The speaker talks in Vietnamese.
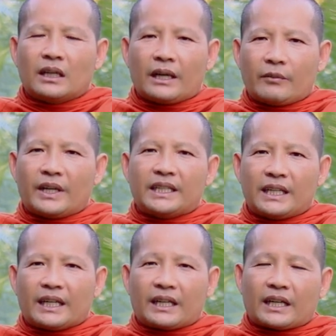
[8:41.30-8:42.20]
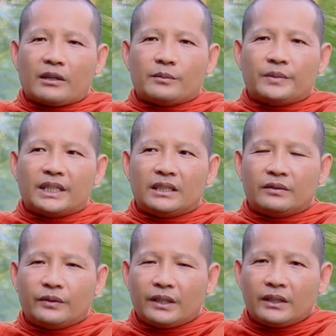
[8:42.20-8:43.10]
ở với đại cầu bị
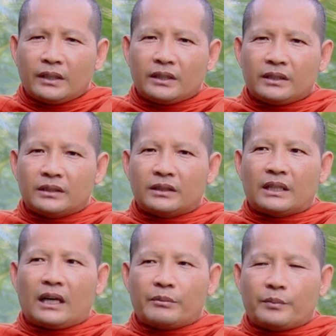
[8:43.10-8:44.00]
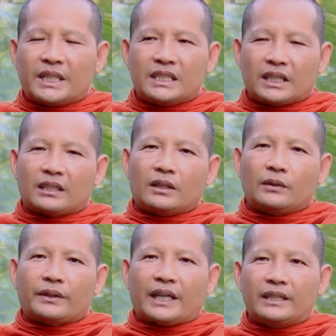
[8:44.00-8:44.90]
thưa ở bên chặt này
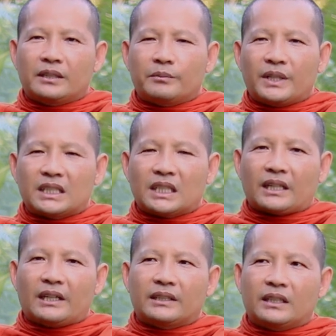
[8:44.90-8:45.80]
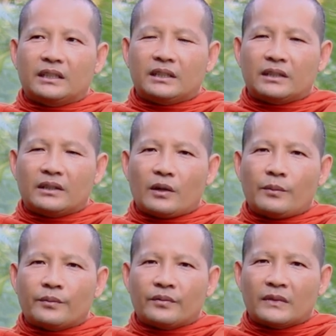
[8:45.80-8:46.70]
còn ai dương bên chặt hay đấy dương
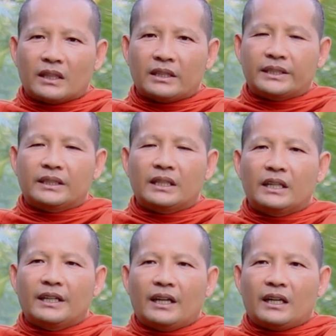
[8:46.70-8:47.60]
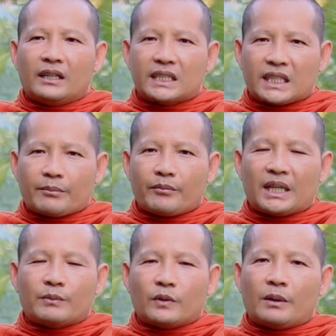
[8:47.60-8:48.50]
cùng từ chạm
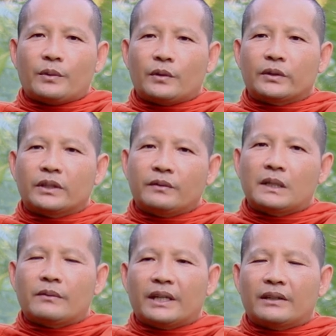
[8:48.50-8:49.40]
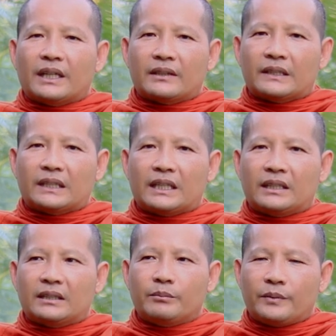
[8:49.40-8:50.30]
bạch cọp côn thưa với ở nè là tây
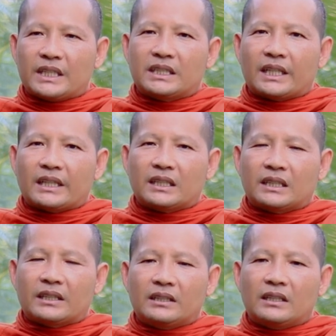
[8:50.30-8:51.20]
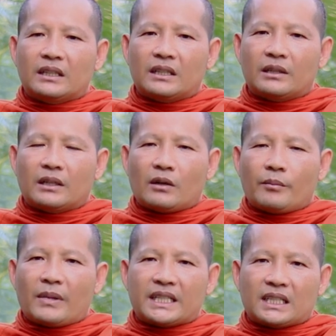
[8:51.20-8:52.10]
nó bên chặt chẳng dương
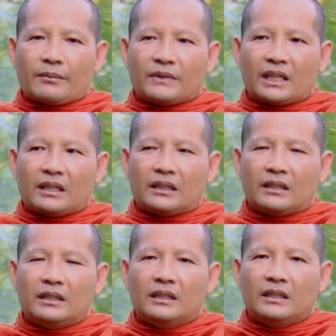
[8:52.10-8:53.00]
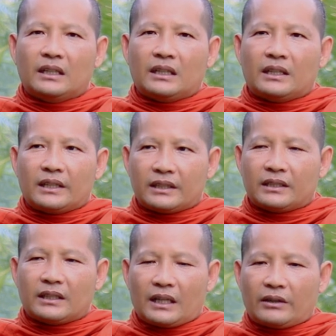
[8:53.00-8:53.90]
cùng bảy trăm tha
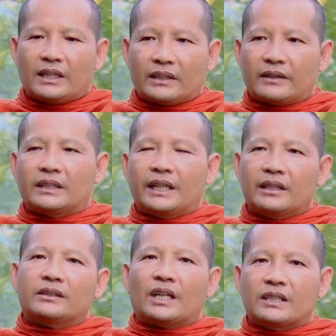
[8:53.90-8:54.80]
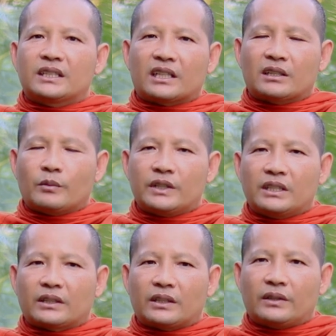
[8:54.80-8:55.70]
oi nè đặt tay nó trao chặt cho môi
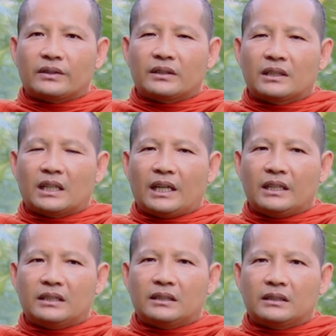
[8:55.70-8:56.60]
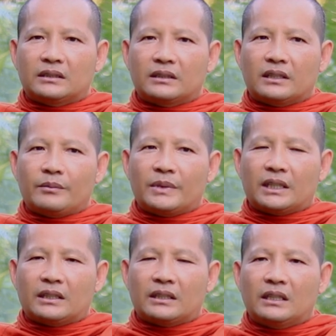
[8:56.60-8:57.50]
dương là hôn đó dương
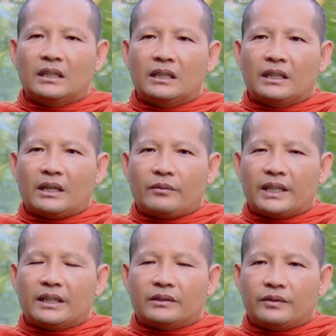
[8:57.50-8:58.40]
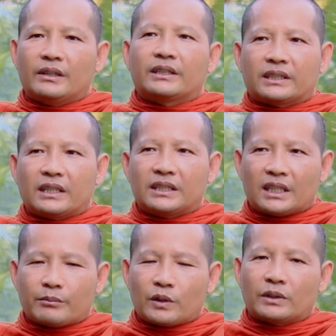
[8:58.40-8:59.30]
miền ở vậy để vừa trao
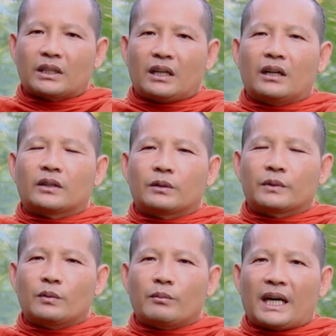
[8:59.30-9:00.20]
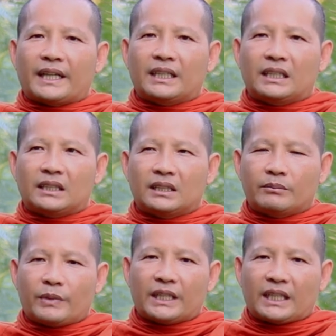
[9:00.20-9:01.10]
chặt mình luôn thằng ở rụp rụp bán này
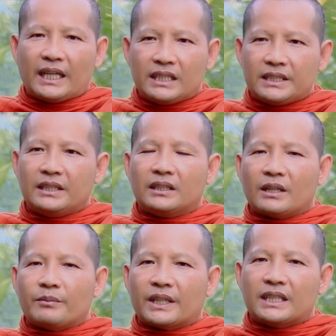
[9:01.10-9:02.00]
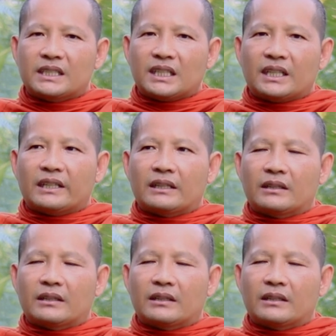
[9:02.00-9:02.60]
bàn tay dương đầm rau chặt